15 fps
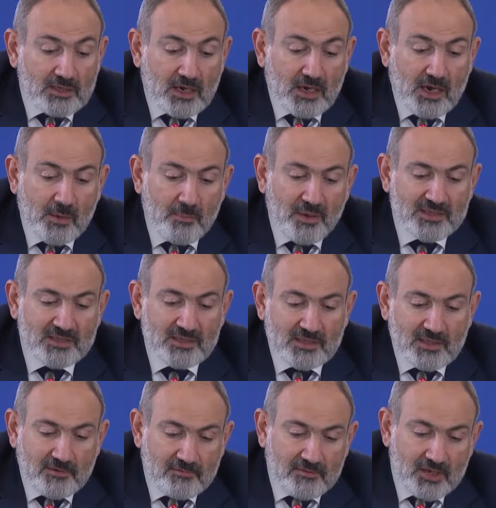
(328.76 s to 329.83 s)
Такая
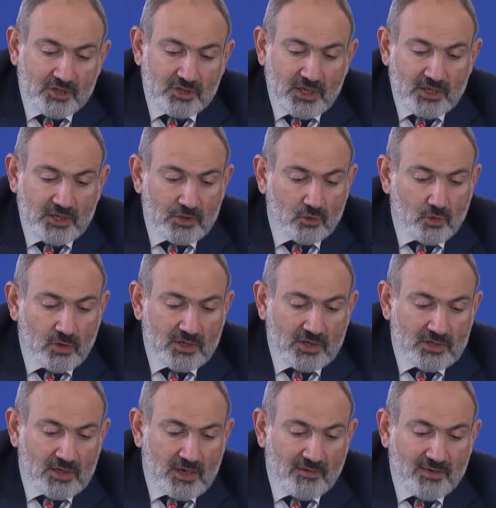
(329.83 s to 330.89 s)
позиция важна не
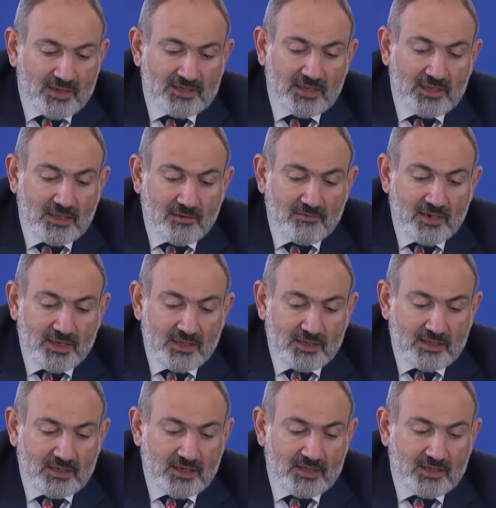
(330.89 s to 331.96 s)
только для
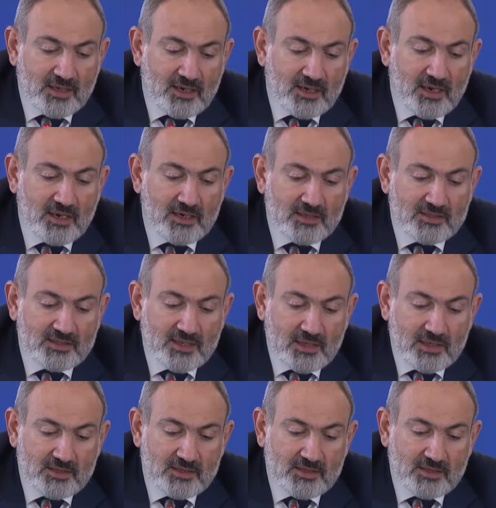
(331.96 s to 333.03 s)
восстановления территориальной
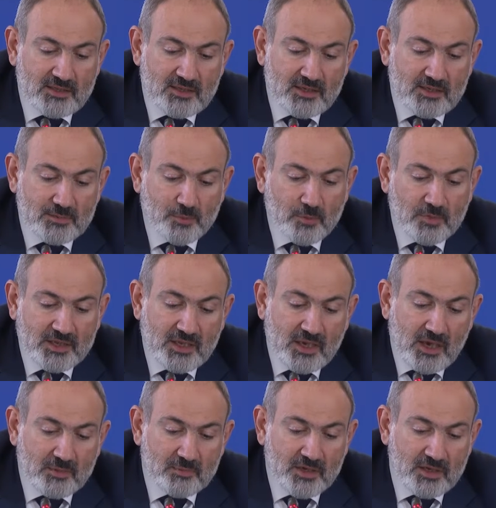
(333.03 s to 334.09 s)
целостности Республики
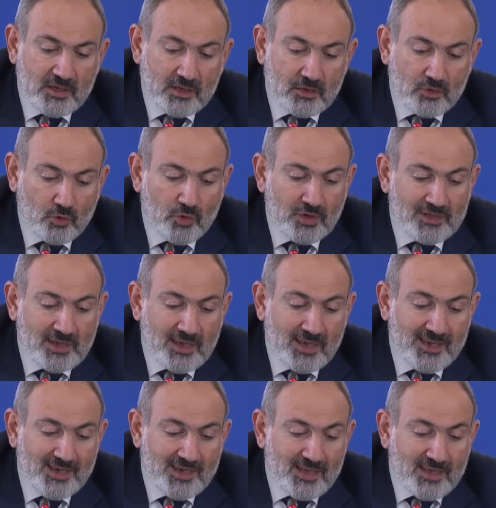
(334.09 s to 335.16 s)
Армения, но и
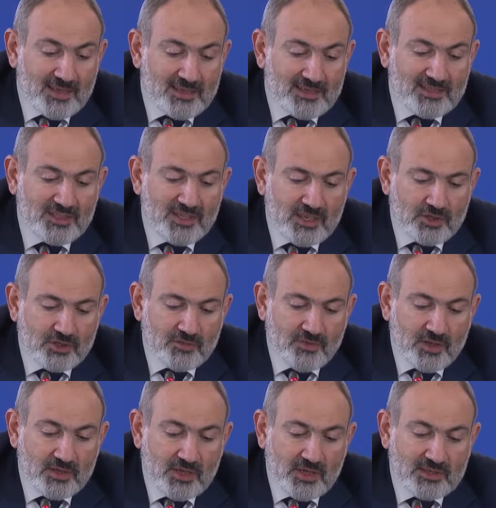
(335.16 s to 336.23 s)
для
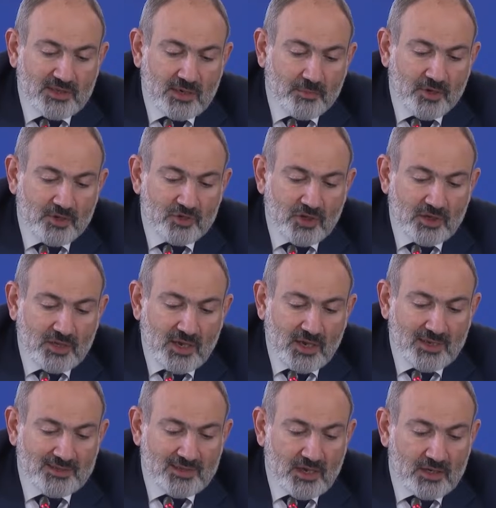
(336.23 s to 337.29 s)
сдерживания Азербайджана
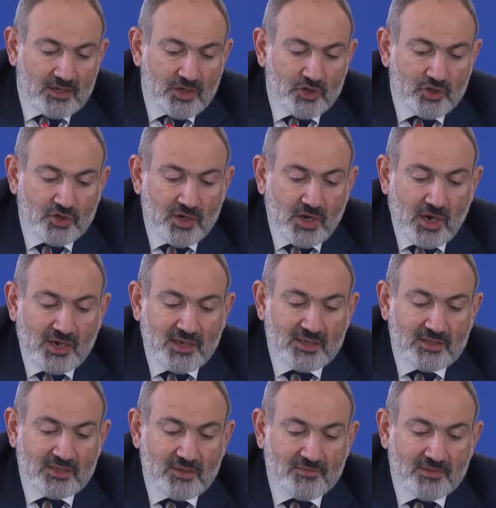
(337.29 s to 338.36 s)
от дальнейших
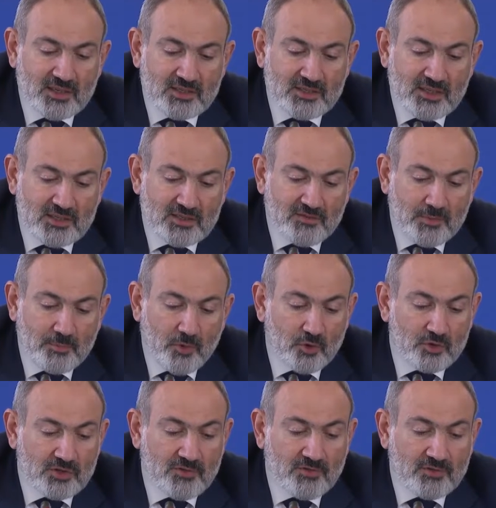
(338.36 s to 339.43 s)
агрессивных действий
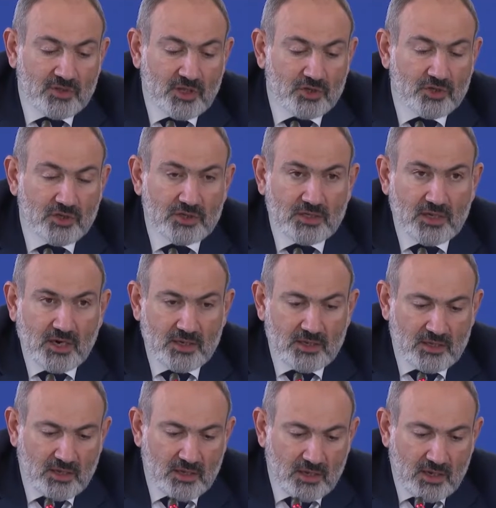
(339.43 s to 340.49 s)
против нашей
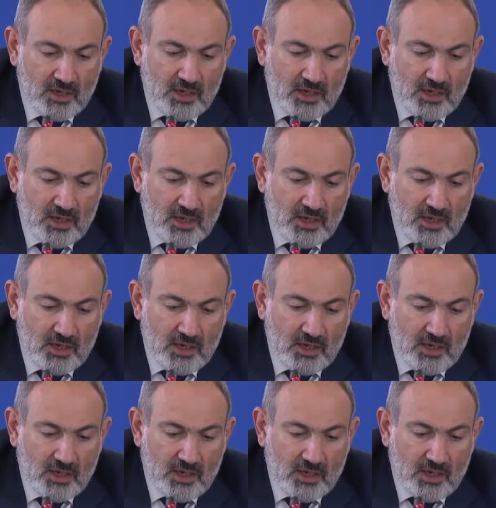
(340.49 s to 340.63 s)
страны.